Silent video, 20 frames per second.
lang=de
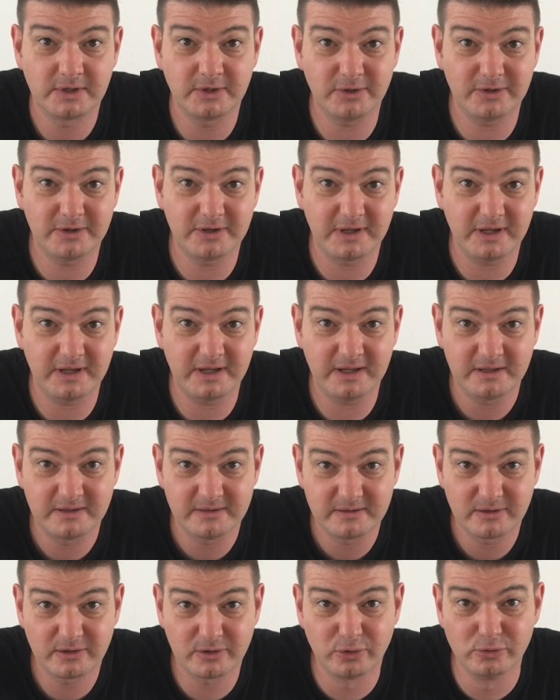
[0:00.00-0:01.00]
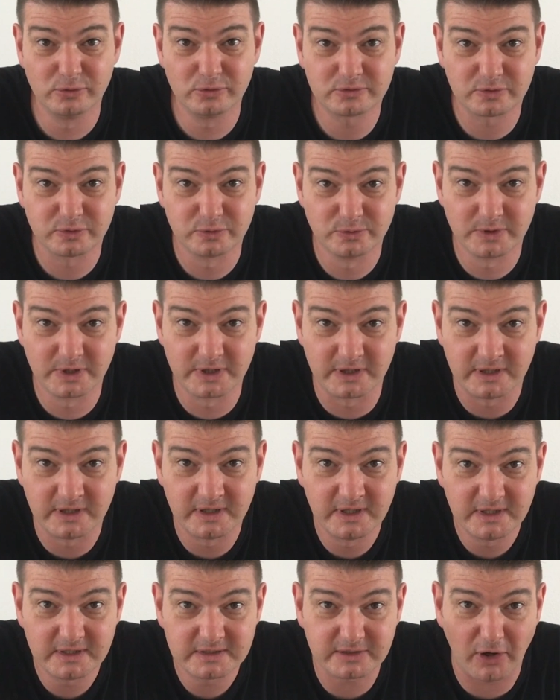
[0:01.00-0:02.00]
Ja, hey, Kultur.
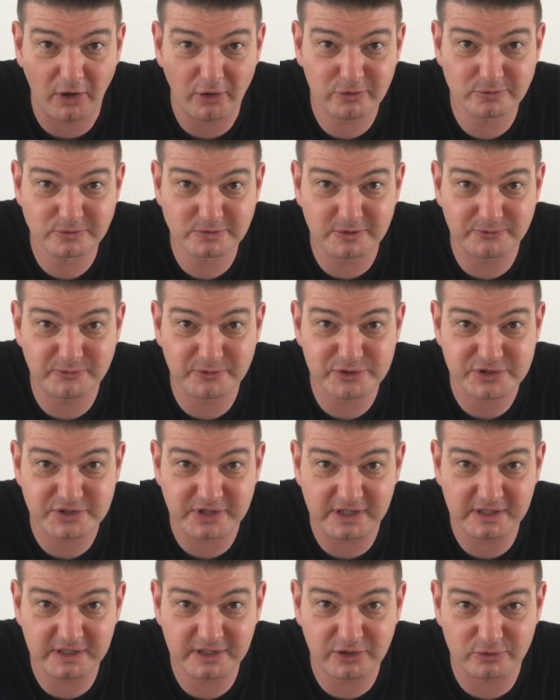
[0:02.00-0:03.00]
Darunter verstehen